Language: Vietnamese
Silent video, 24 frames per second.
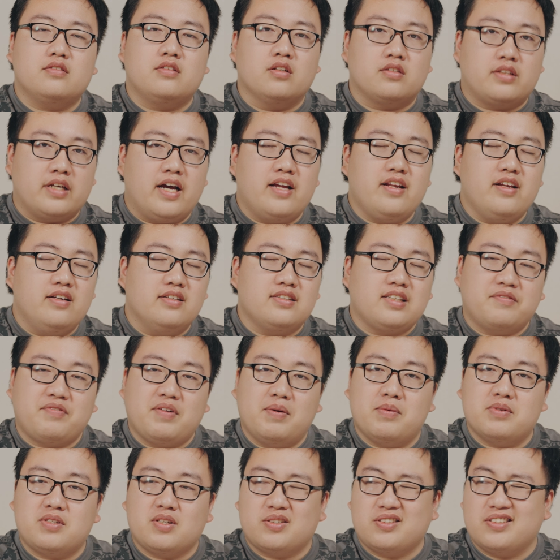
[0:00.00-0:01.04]
Thực tế thì những sản
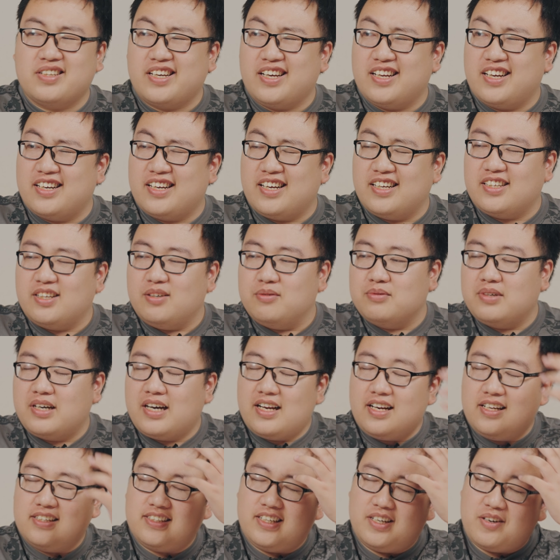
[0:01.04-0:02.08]
phẩm ở trong sự kiện lần này thì cũng
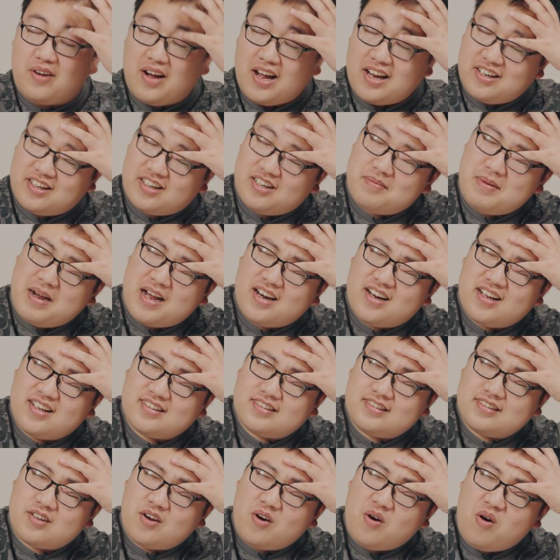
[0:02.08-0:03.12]
khá là dễ đoán, thì cơ bản là
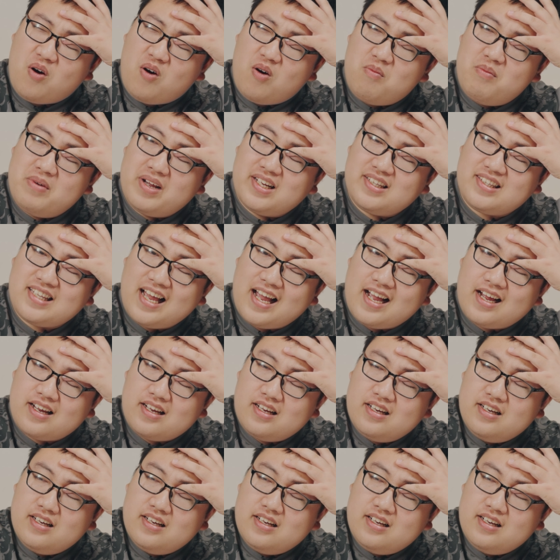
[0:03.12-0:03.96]
có mấy cái tag.